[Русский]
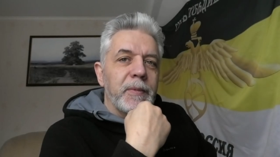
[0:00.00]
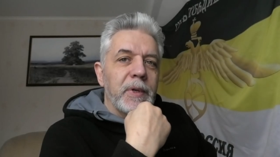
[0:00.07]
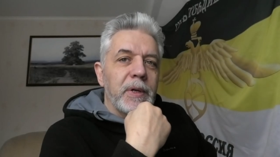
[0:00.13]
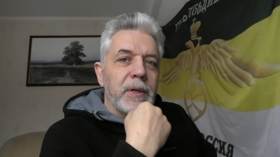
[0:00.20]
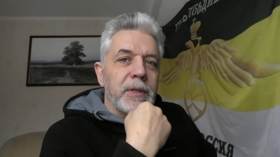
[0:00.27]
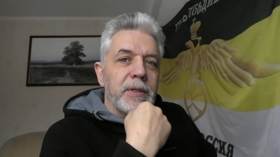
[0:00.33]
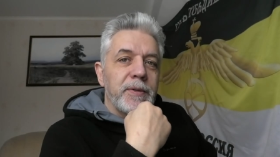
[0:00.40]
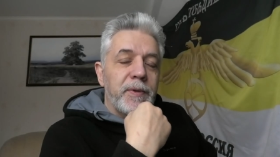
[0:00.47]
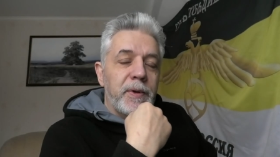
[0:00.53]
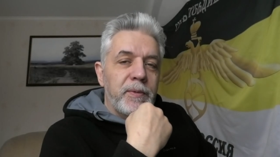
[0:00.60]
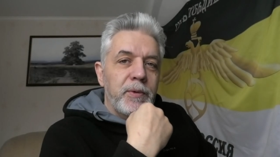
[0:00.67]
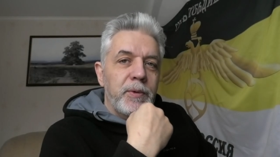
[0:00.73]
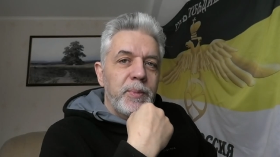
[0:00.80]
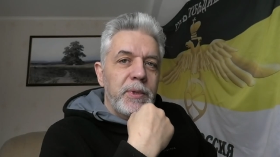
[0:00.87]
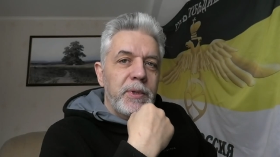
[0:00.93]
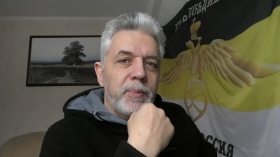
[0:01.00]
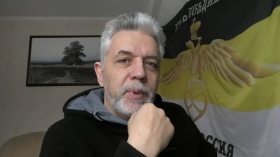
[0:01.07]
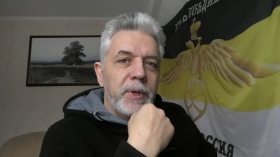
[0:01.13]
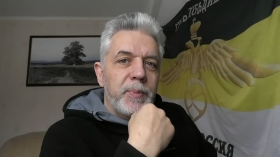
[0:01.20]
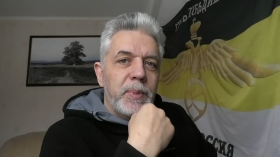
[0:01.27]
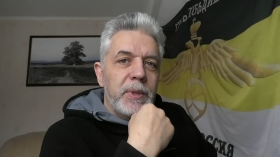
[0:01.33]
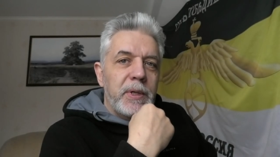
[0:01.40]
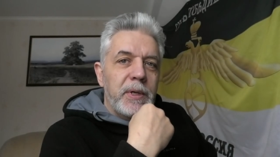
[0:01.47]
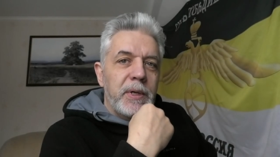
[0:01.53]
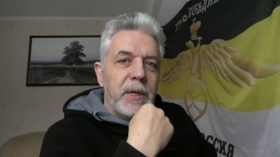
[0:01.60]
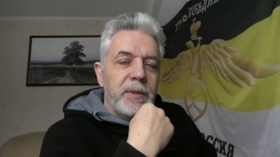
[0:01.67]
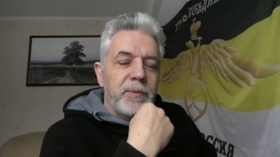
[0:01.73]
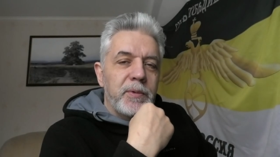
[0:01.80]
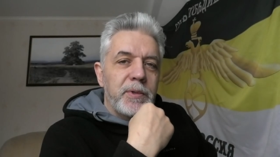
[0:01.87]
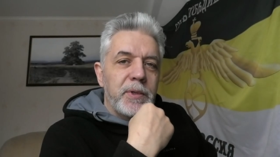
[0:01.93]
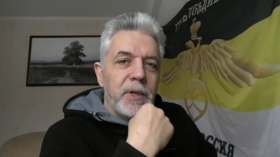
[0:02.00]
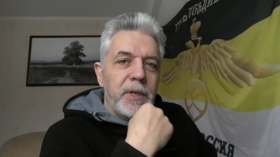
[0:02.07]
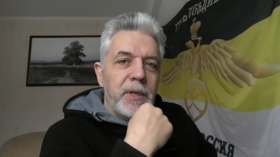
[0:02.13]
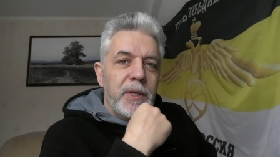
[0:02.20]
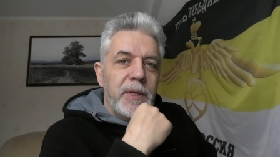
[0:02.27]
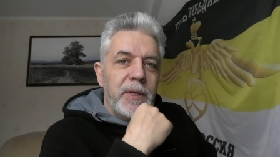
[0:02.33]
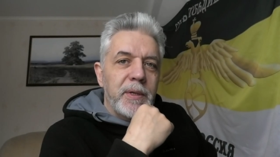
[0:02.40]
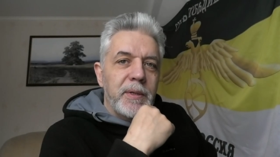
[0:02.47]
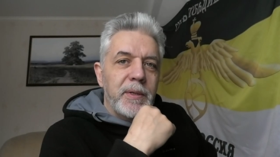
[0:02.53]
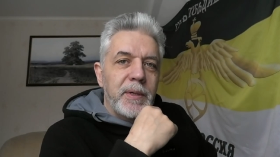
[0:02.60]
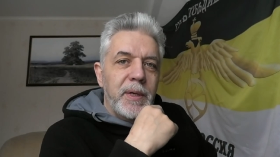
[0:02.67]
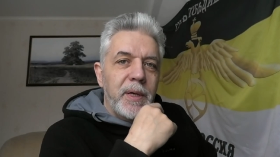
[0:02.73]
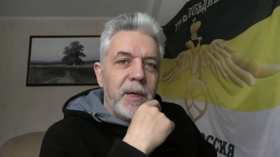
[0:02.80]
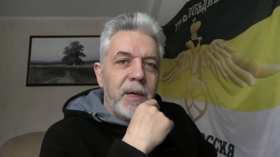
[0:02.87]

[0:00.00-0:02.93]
А цифровой мир предполагает вот такие